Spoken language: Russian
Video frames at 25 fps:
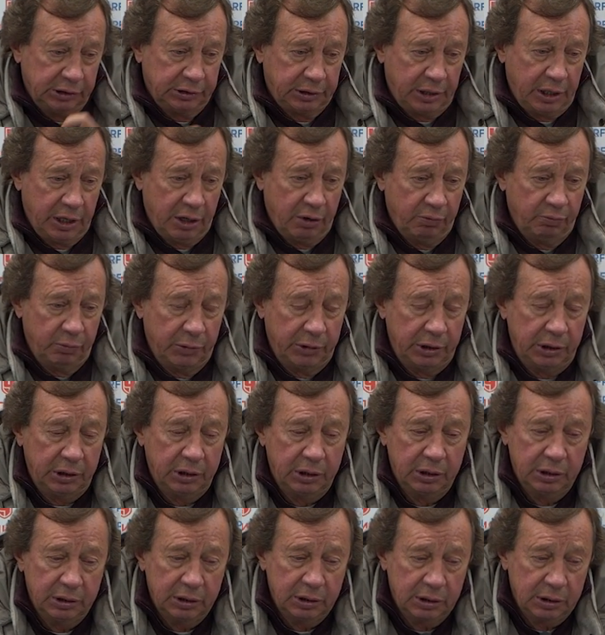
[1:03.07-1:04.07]
травмы,
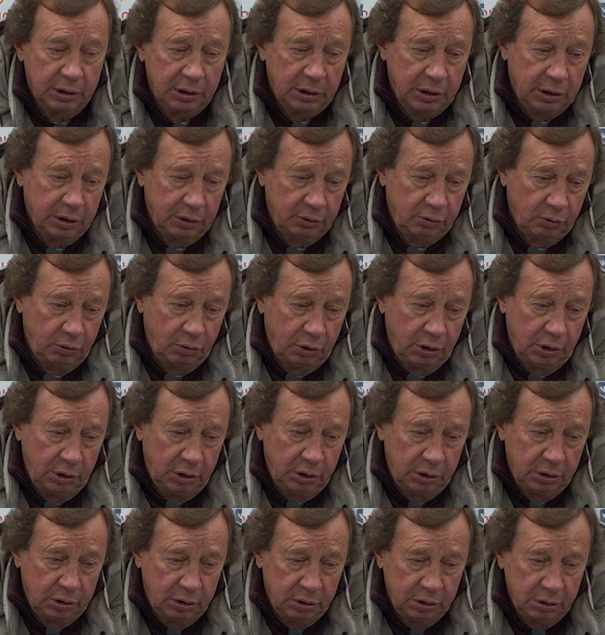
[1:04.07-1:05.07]

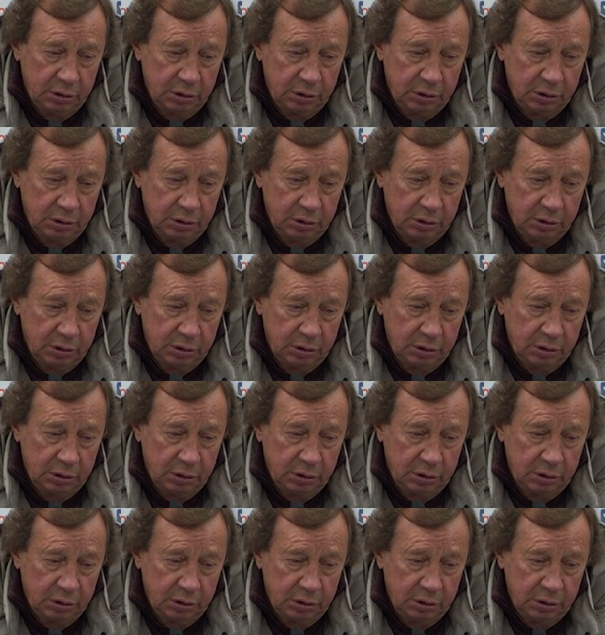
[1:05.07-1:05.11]
которые